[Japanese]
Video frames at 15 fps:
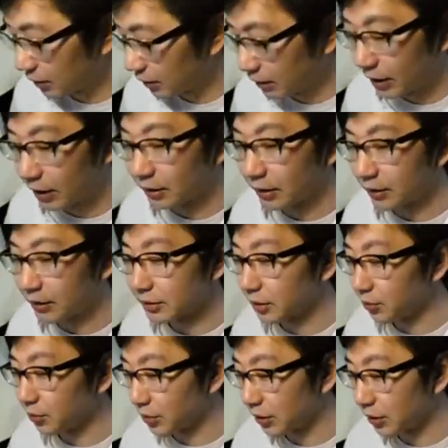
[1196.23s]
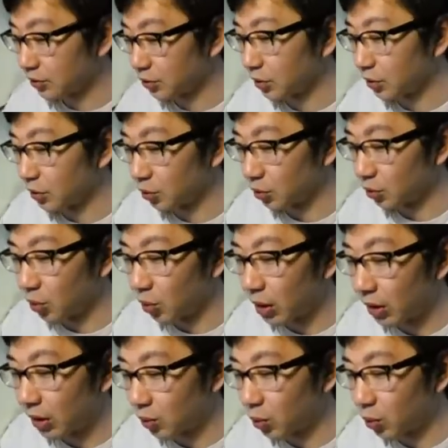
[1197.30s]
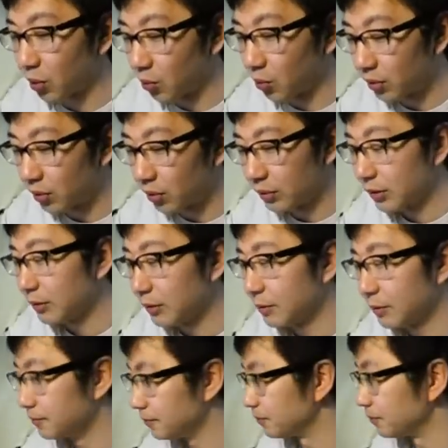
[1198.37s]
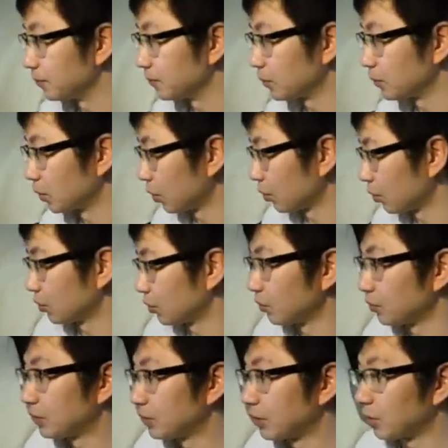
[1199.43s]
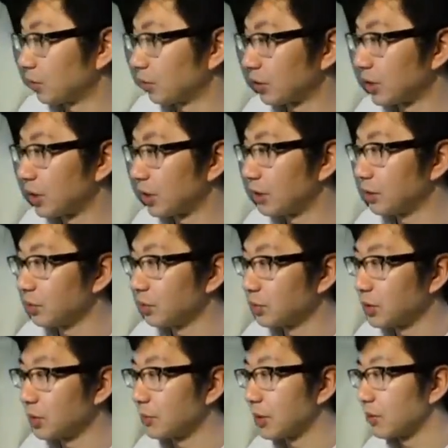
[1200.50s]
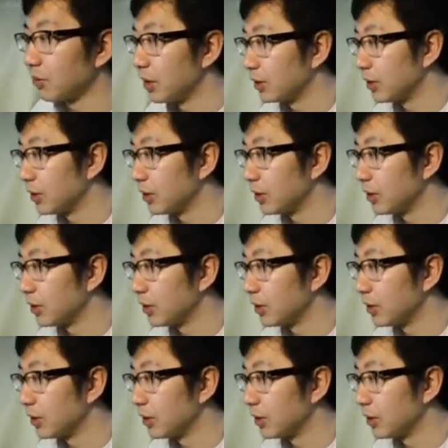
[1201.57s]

い、選んだんですけどもね、すごい本当ドア、ドア子、うん、ドア子のぴったりの元気の良さみたいなのがあっ